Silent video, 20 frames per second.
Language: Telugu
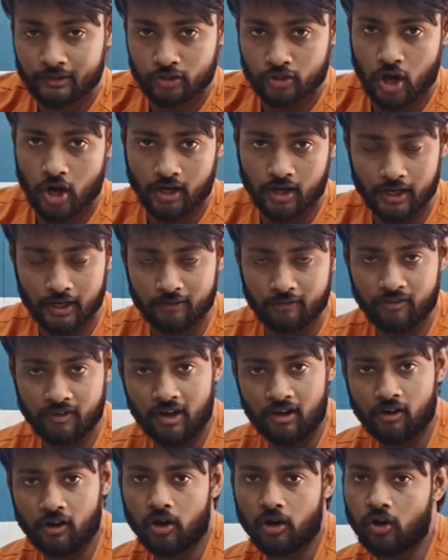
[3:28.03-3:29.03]
చాక్లెట్
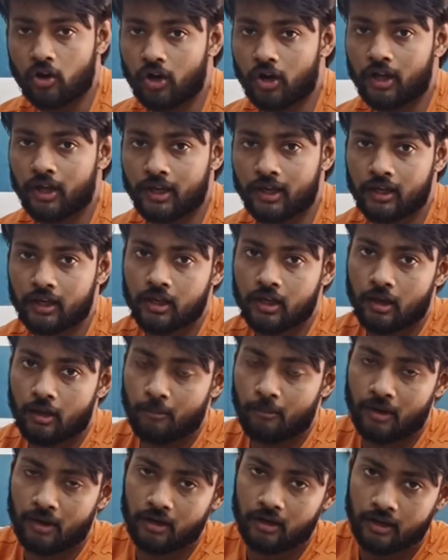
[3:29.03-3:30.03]
ఫ్లేవర్ అనుకోండి
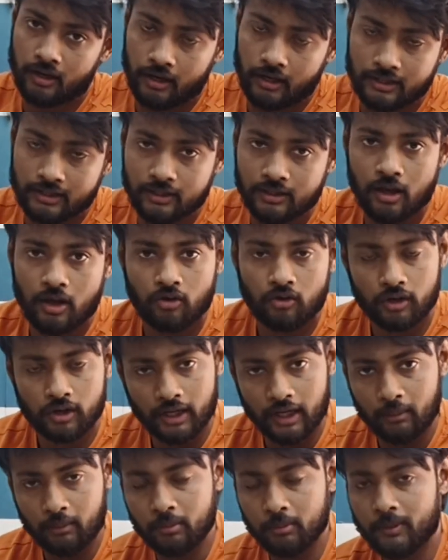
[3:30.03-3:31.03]
మనం క్రంచీ కాకుండా
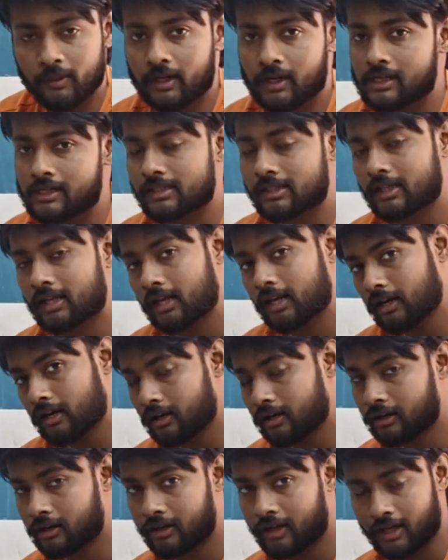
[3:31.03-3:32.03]
క్రీమీ పెట్టినా సరే
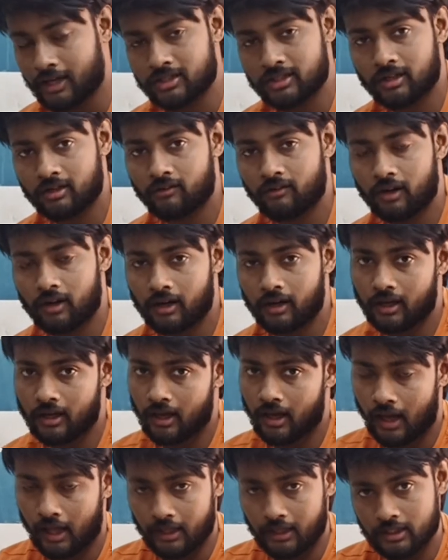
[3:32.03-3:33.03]
టెక్స్చర్ వల్ల
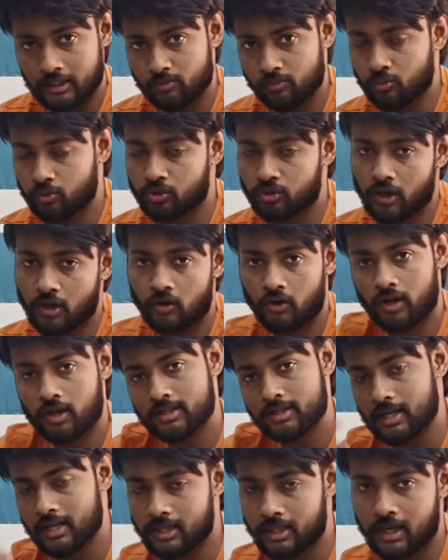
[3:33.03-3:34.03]
అది స్మూత్గా ఉన్నా
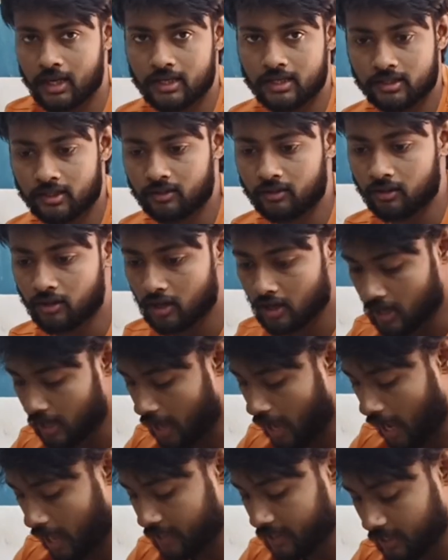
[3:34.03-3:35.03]
సరే తినేస్తాము
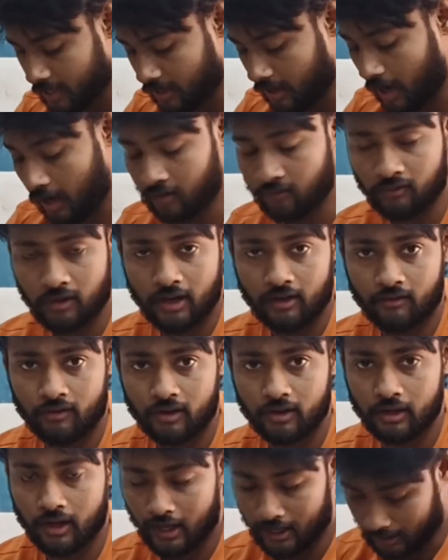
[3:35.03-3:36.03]
అదే
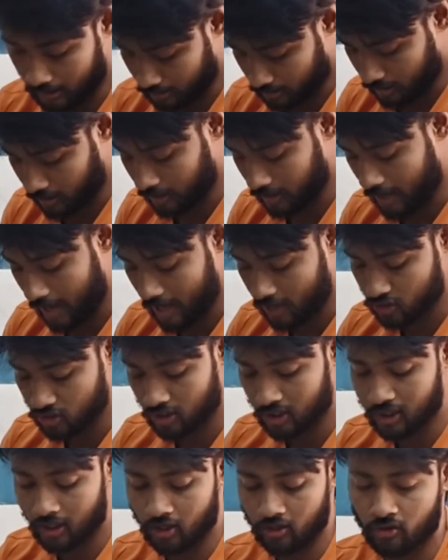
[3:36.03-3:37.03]
అన్ఫ్లేవర్డ్ లైక్ ఈ
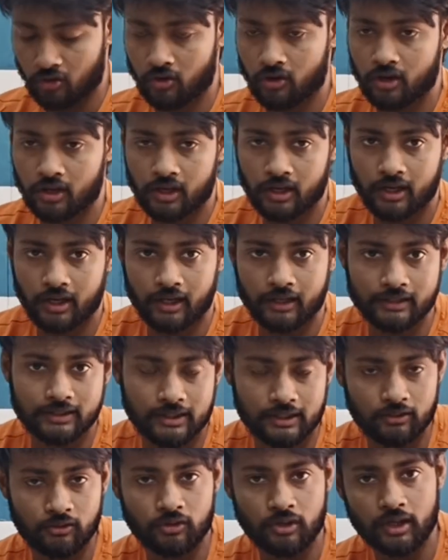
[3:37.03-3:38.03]
న్యాచురల్ అనుకోండి క్రంచీ
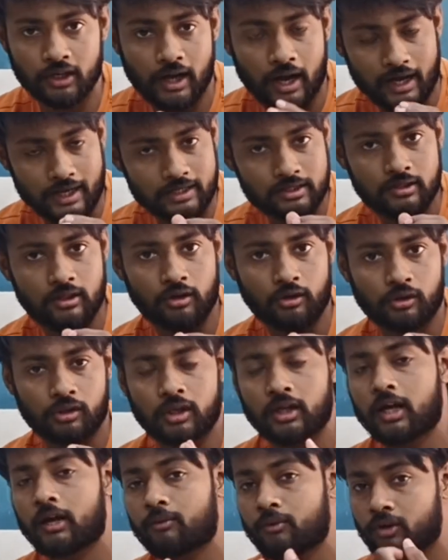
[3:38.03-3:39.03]
ఉంటే నట్స్
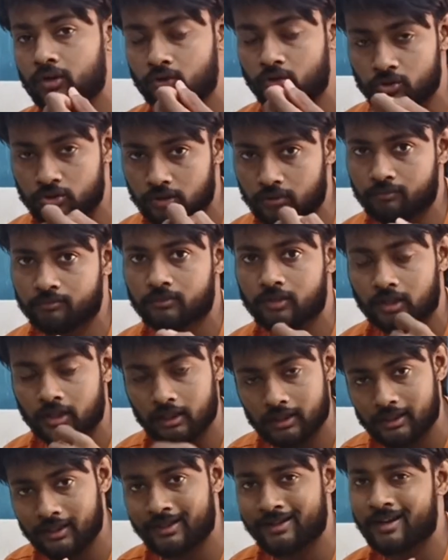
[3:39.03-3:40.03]
దగ్గులుతాయి కాబట్టి కొంచెం
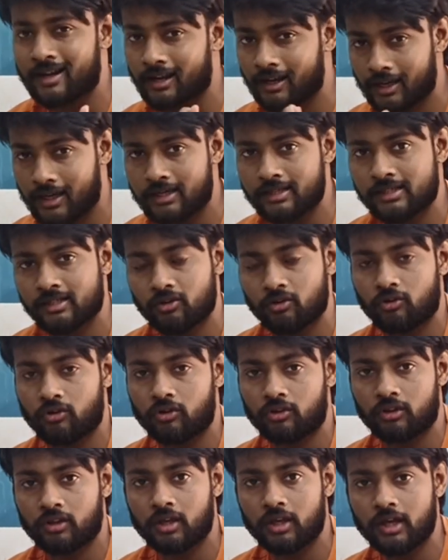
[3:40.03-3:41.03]
తినడానికి ఈజీ
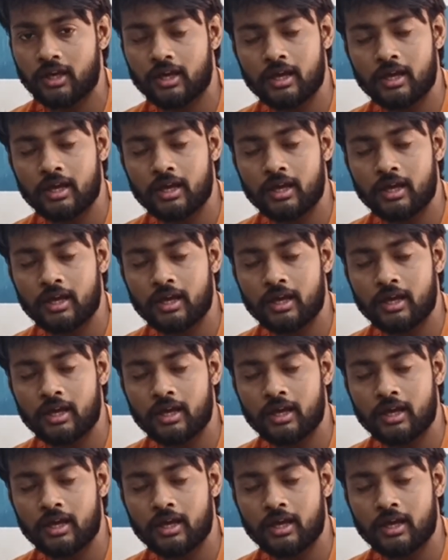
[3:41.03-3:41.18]
ఉంటుంది